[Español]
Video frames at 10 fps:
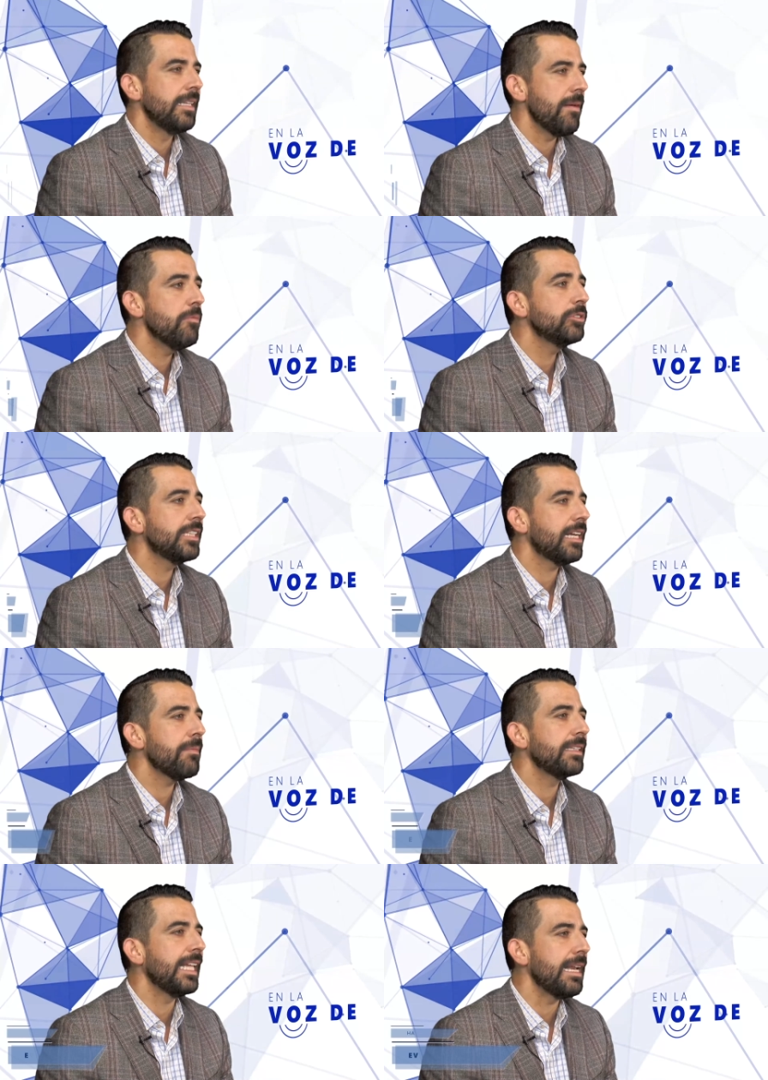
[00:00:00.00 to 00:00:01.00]
Debemos dar
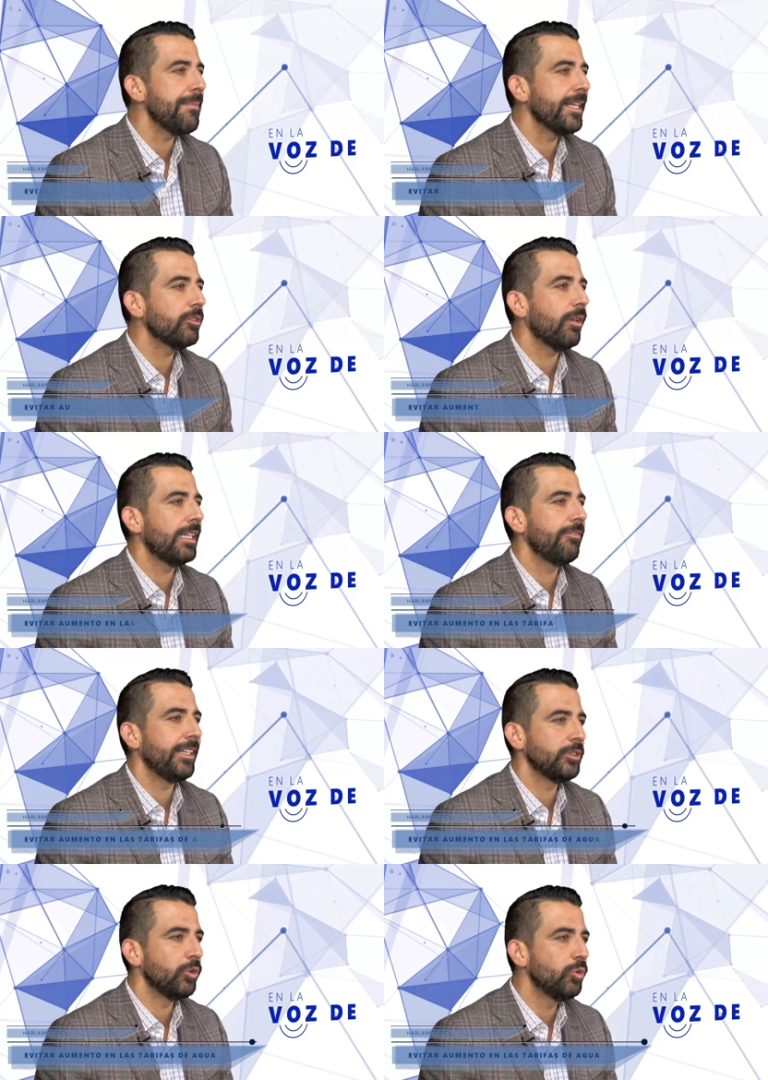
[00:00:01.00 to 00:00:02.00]
mantenimiento a la
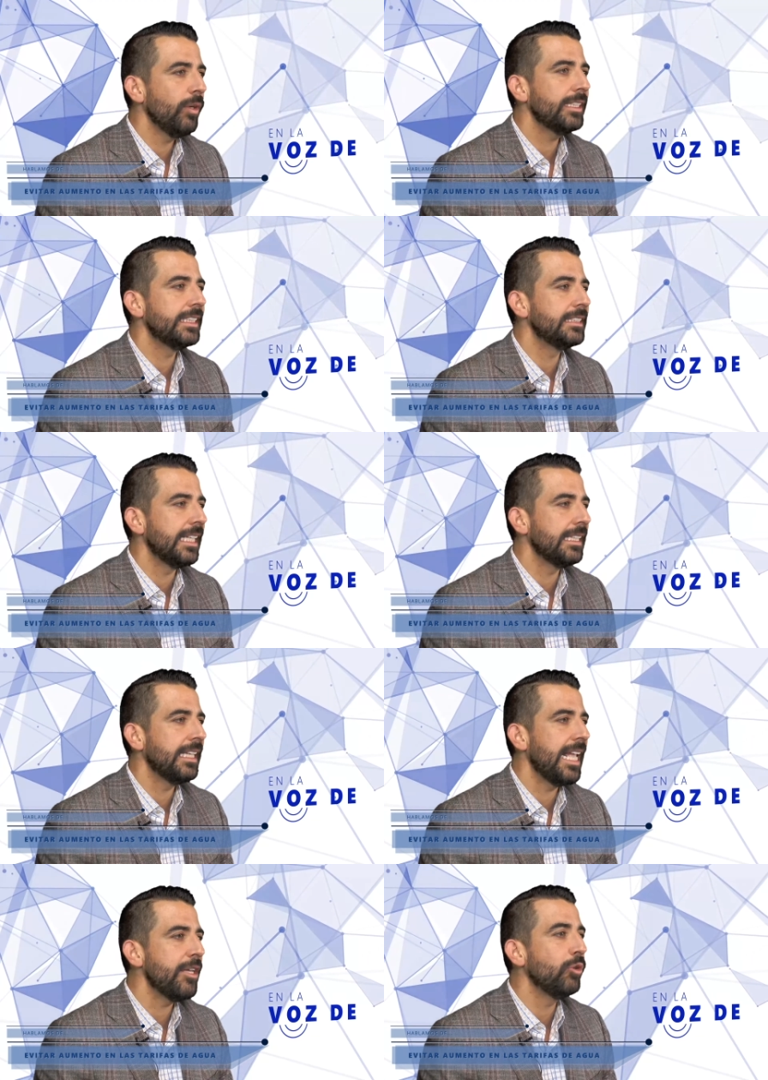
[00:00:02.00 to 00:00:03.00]
infraestructura
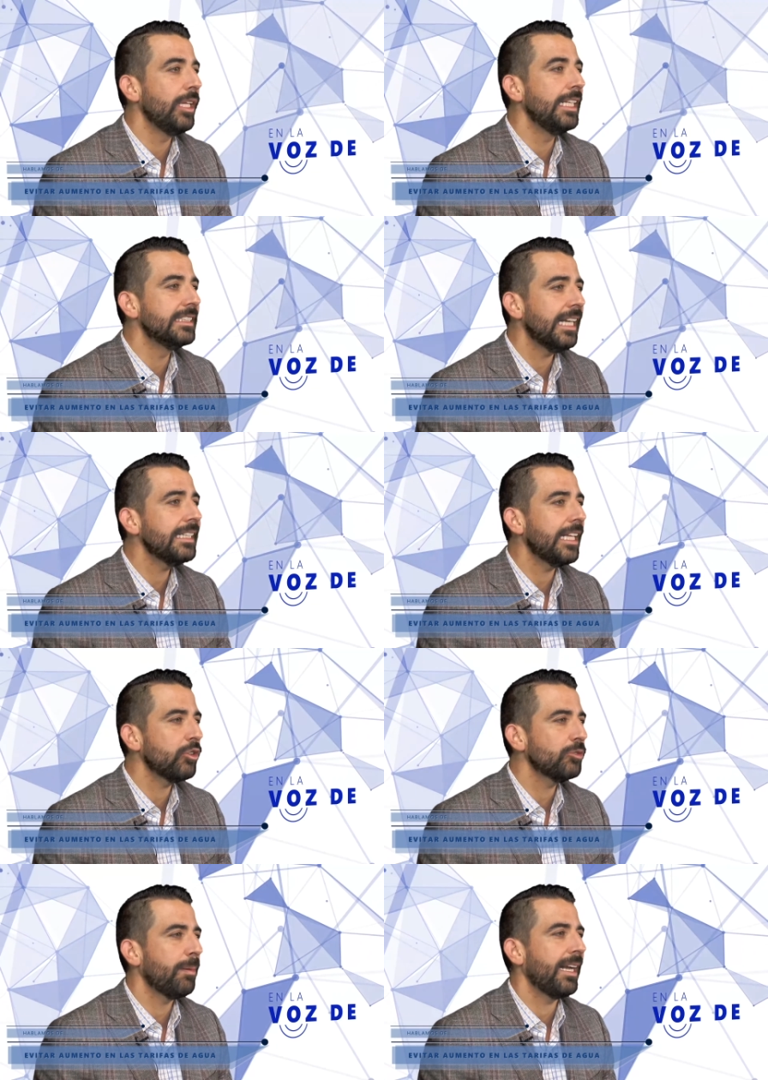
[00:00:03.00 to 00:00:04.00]
existente y utilizar
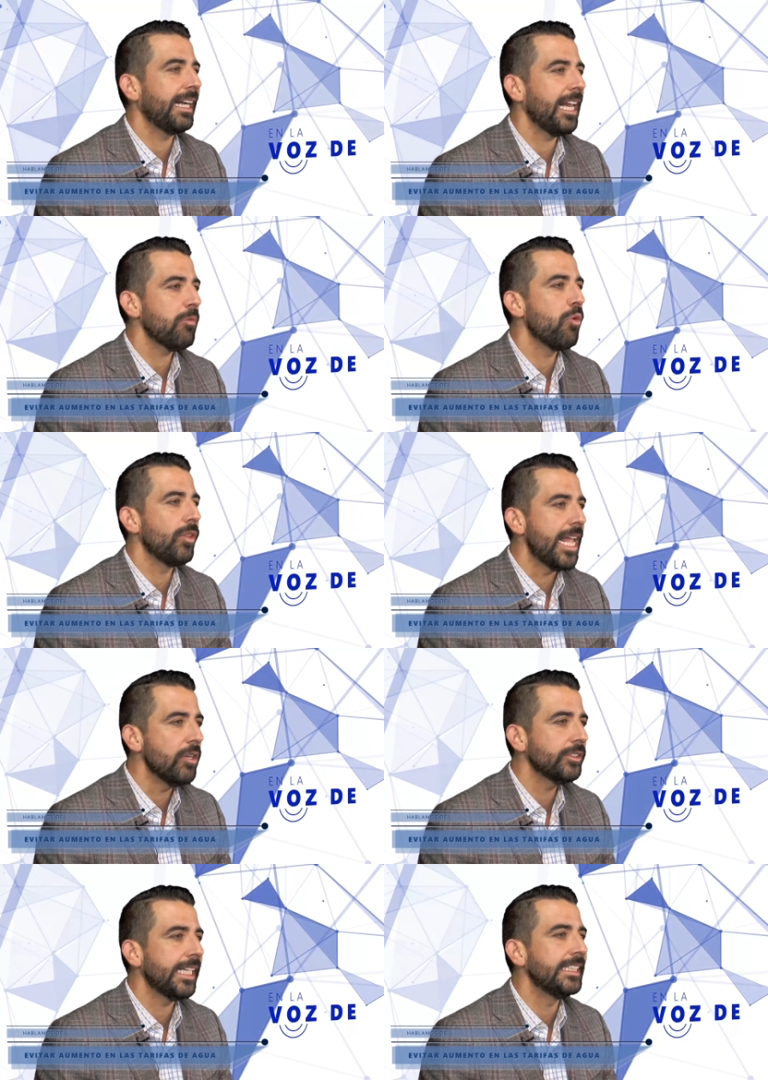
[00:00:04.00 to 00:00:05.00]
datos para crear
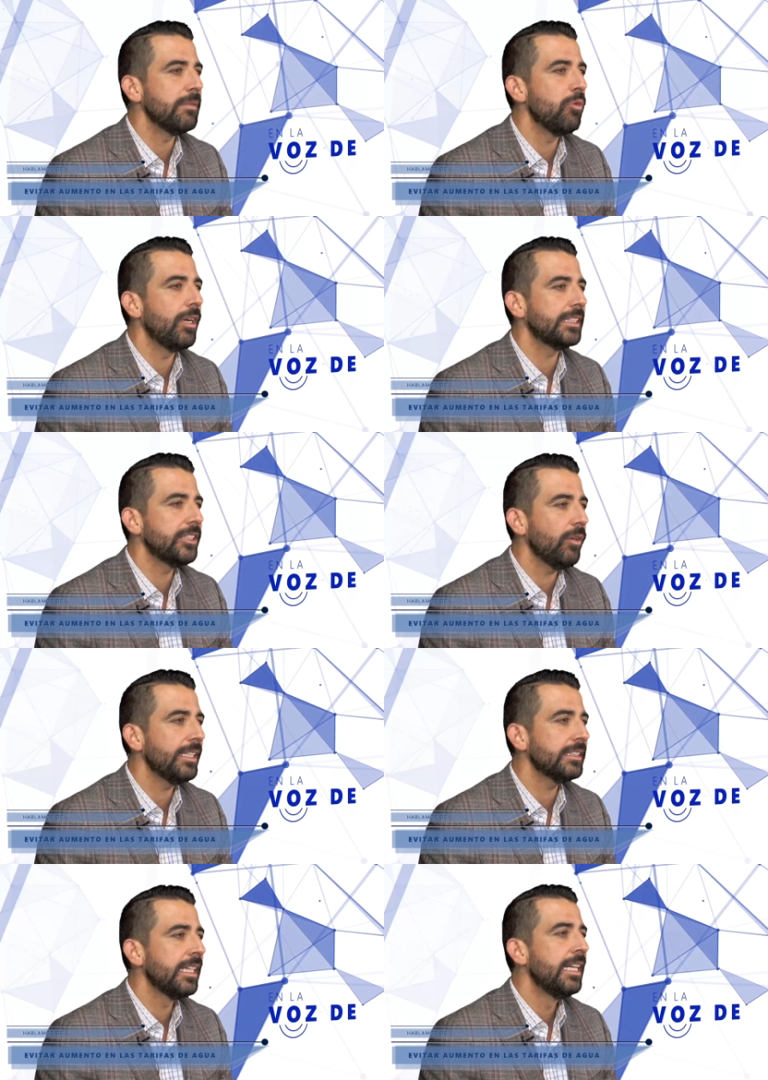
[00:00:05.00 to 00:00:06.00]
modelos y
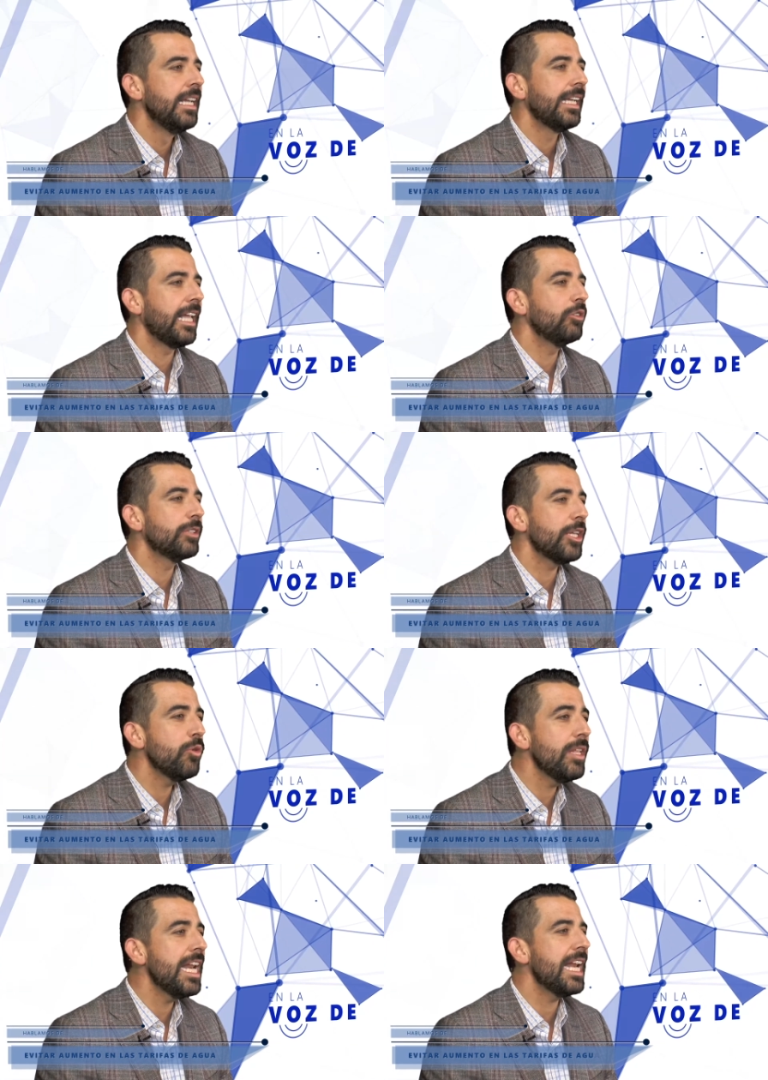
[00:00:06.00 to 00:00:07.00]
simulaciones que nos
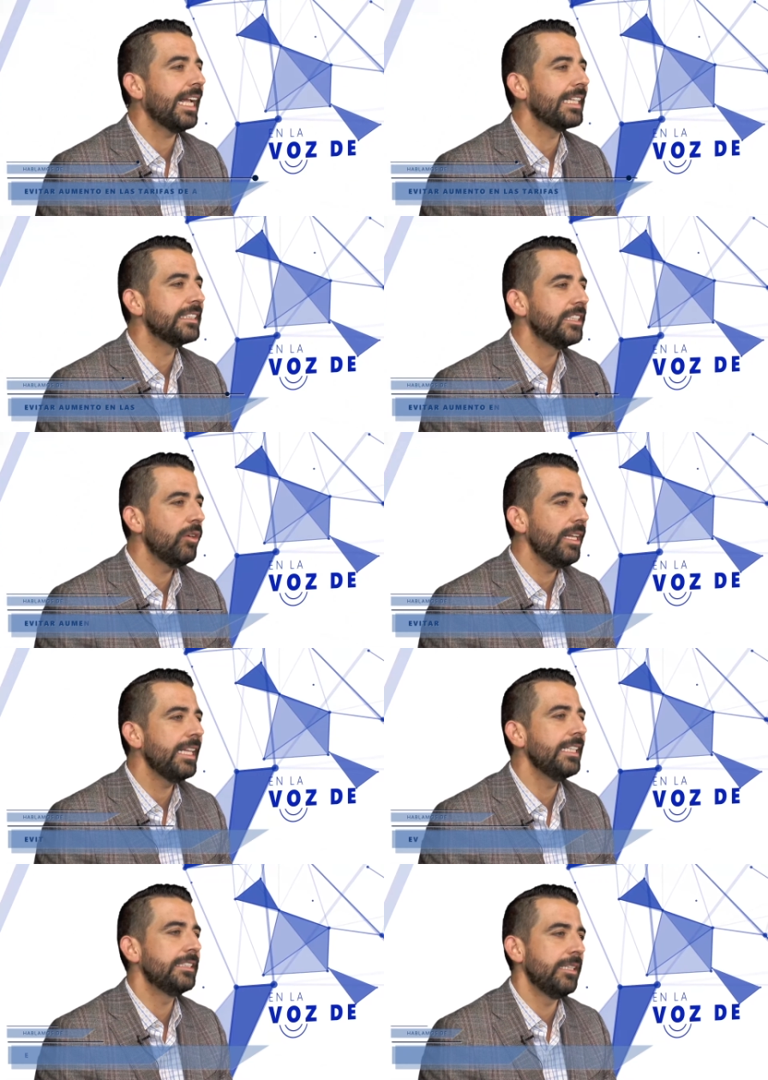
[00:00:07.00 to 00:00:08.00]
ayuden en la gestión
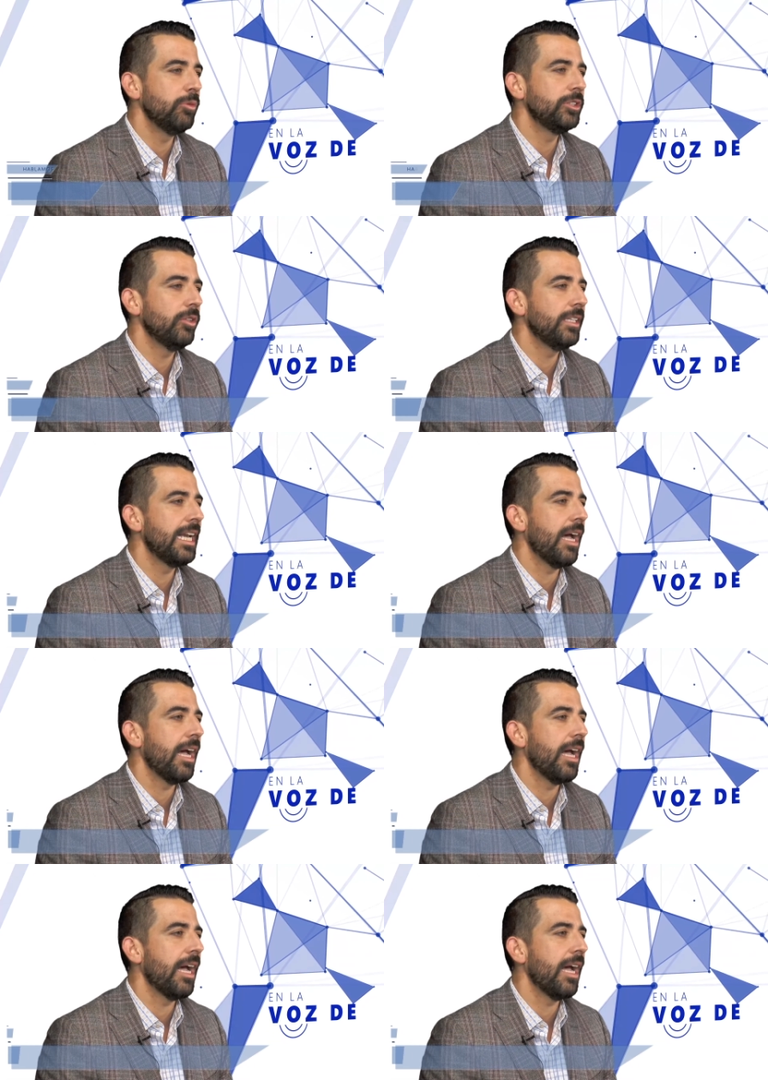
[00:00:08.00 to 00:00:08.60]
y distribución del